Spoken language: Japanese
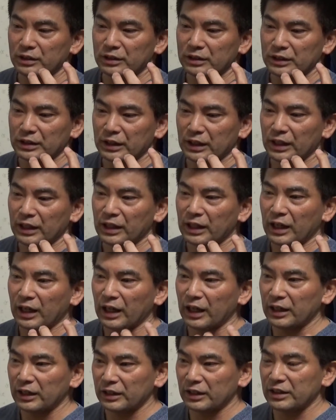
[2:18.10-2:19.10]
力が
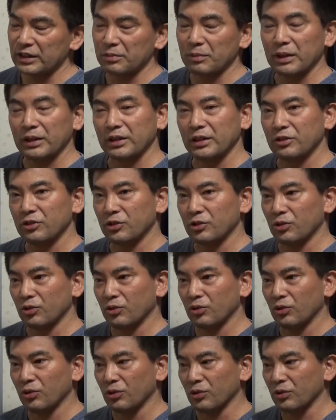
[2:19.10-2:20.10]
入ってしまってる人
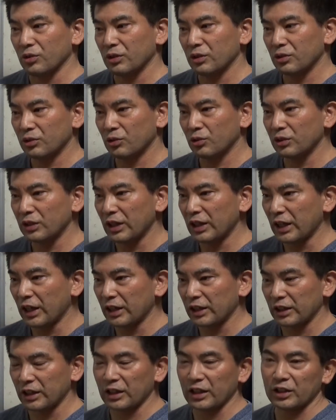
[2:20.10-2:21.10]
と、そんなに
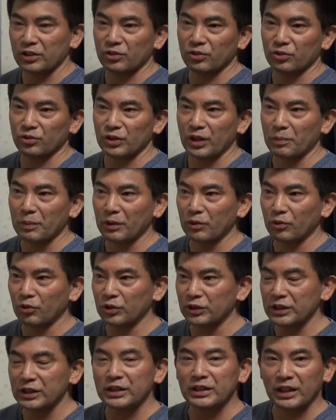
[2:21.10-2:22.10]
入ってない人と、やっぱ個
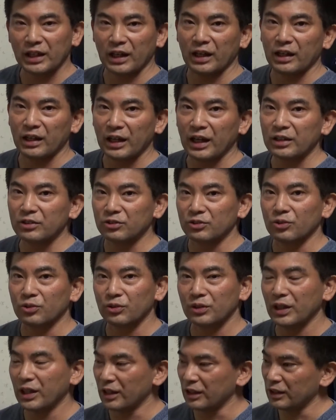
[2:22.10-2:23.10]
人差があるの
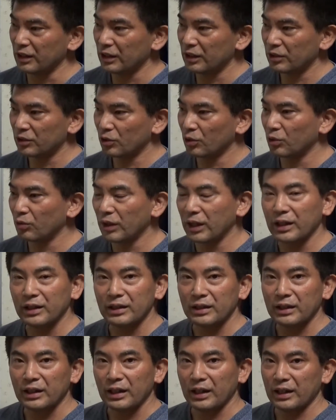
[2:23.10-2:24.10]
で、そこは、
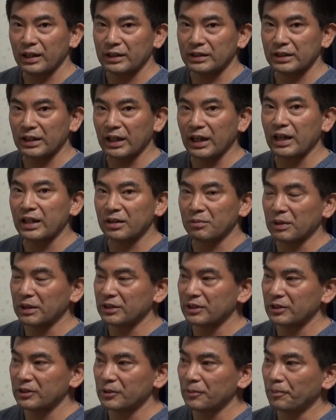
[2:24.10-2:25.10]
差がありま
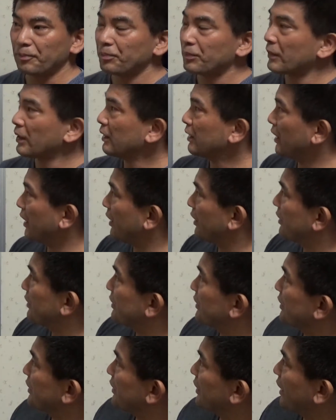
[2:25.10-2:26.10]
す。で、
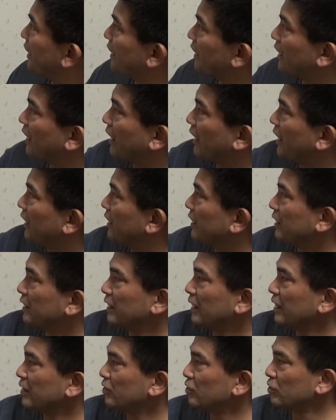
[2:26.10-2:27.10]
力が入っ
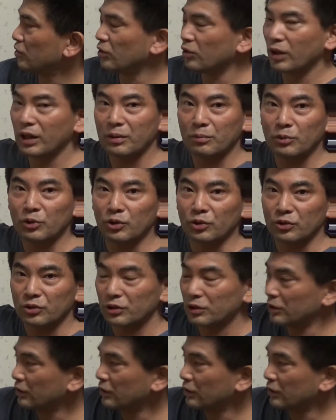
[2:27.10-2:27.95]
ている人はも